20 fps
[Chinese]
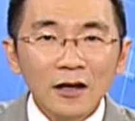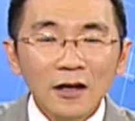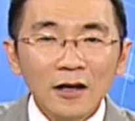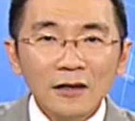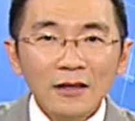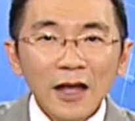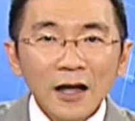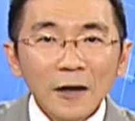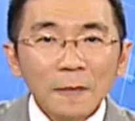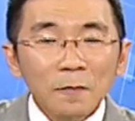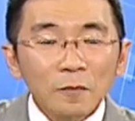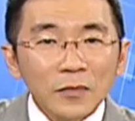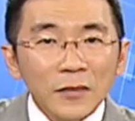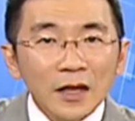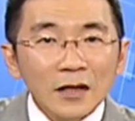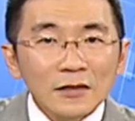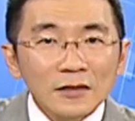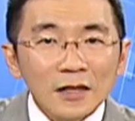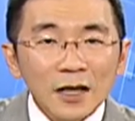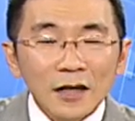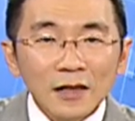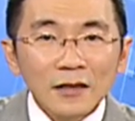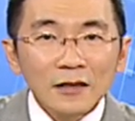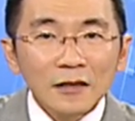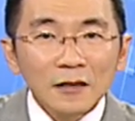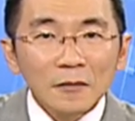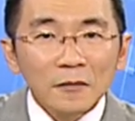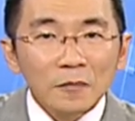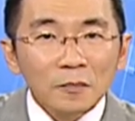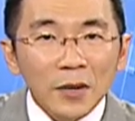那人
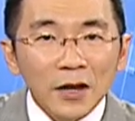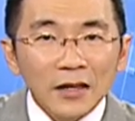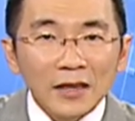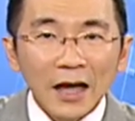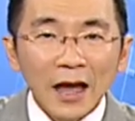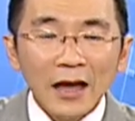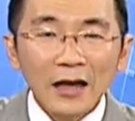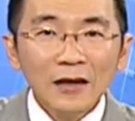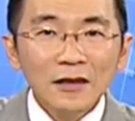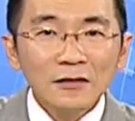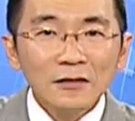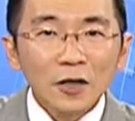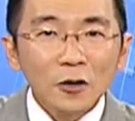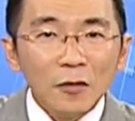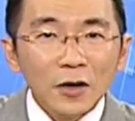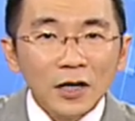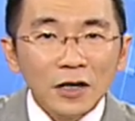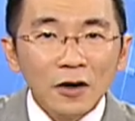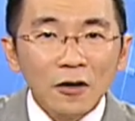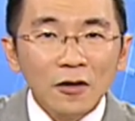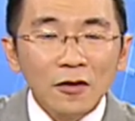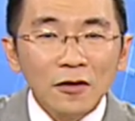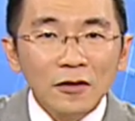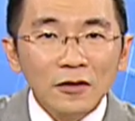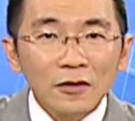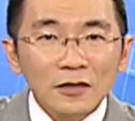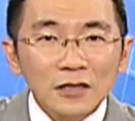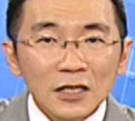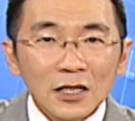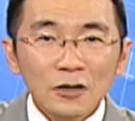本来就会有
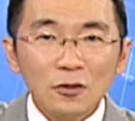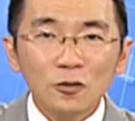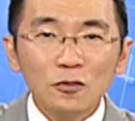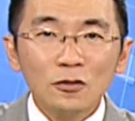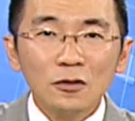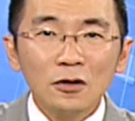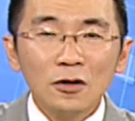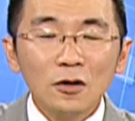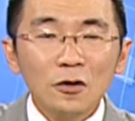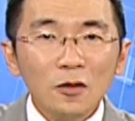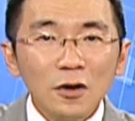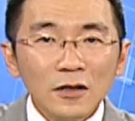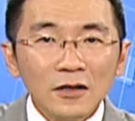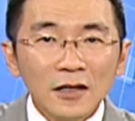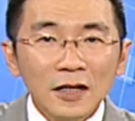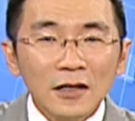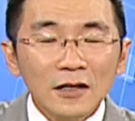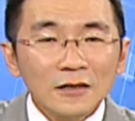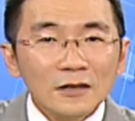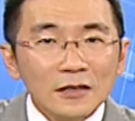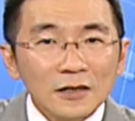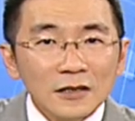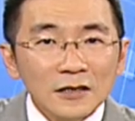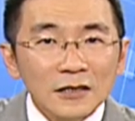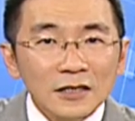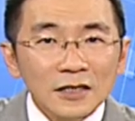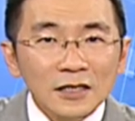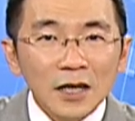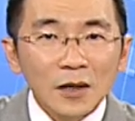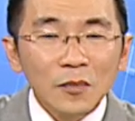嫉妒或者是
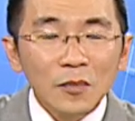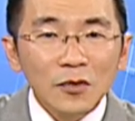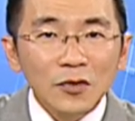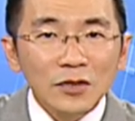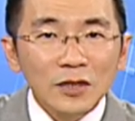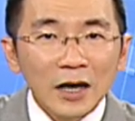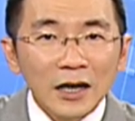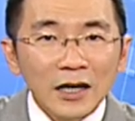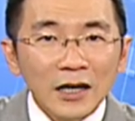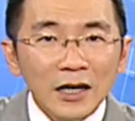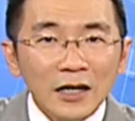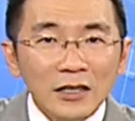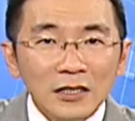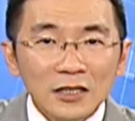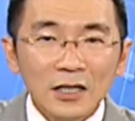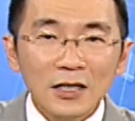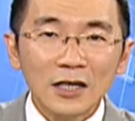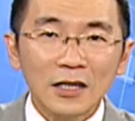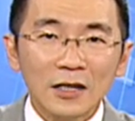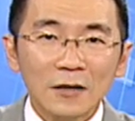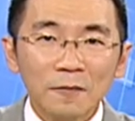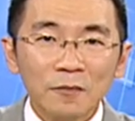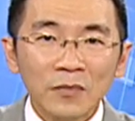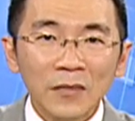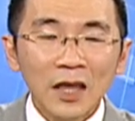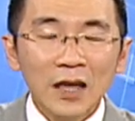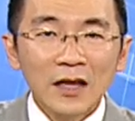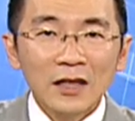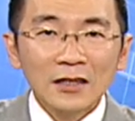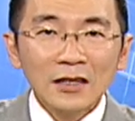羡慕的一个心理，
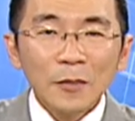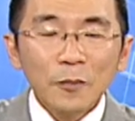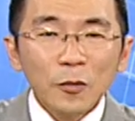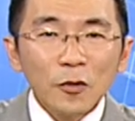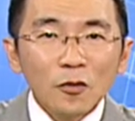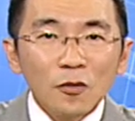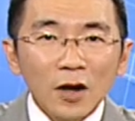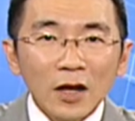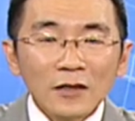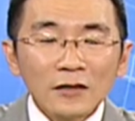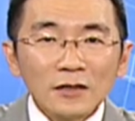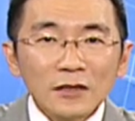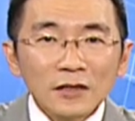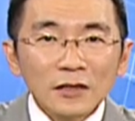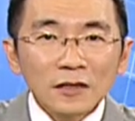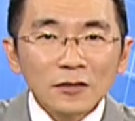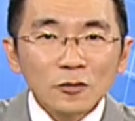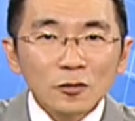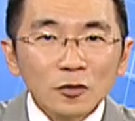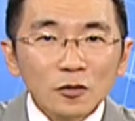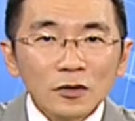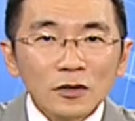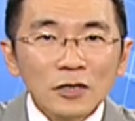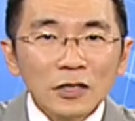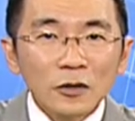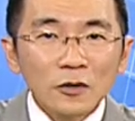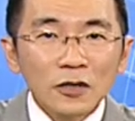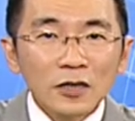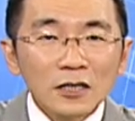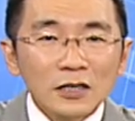那不管是出自
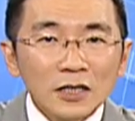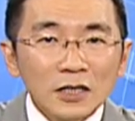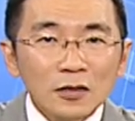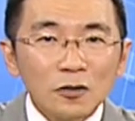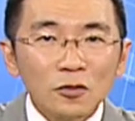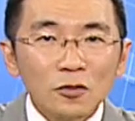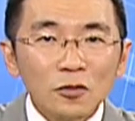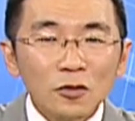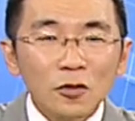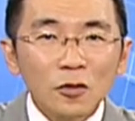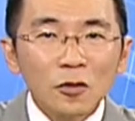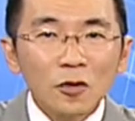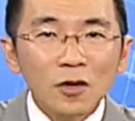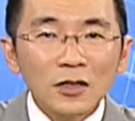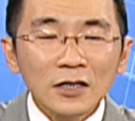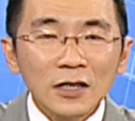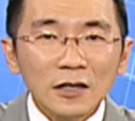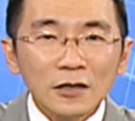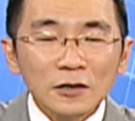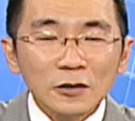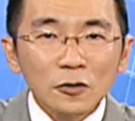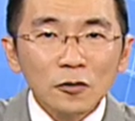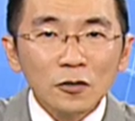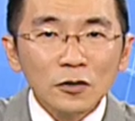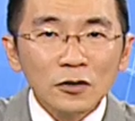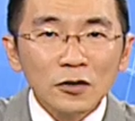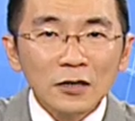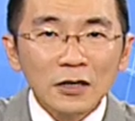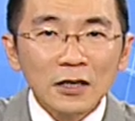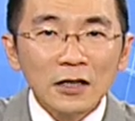于嫉妒或者出
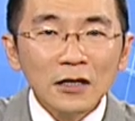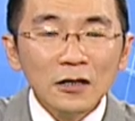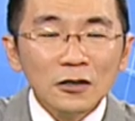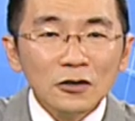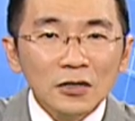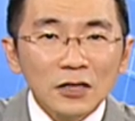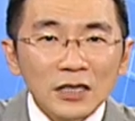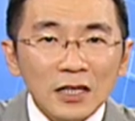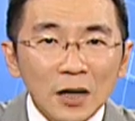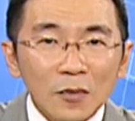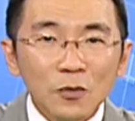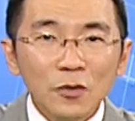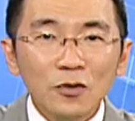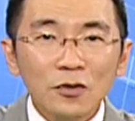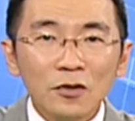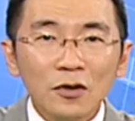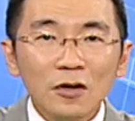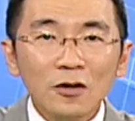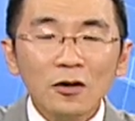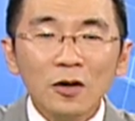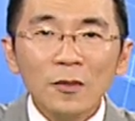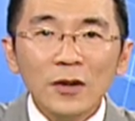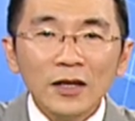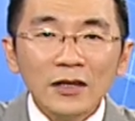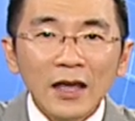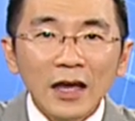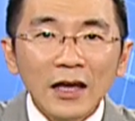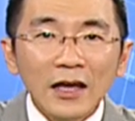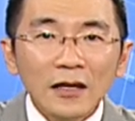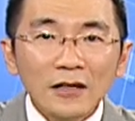自于羡慕我们
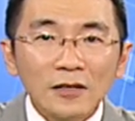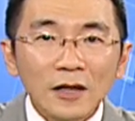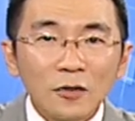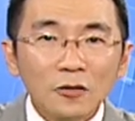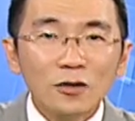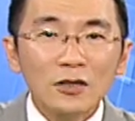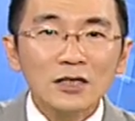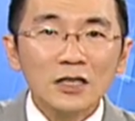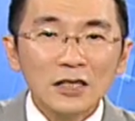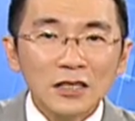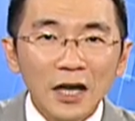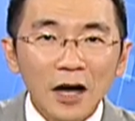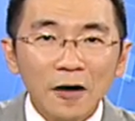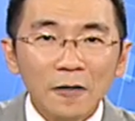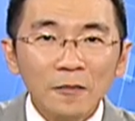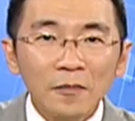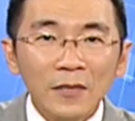的一个操作绩效，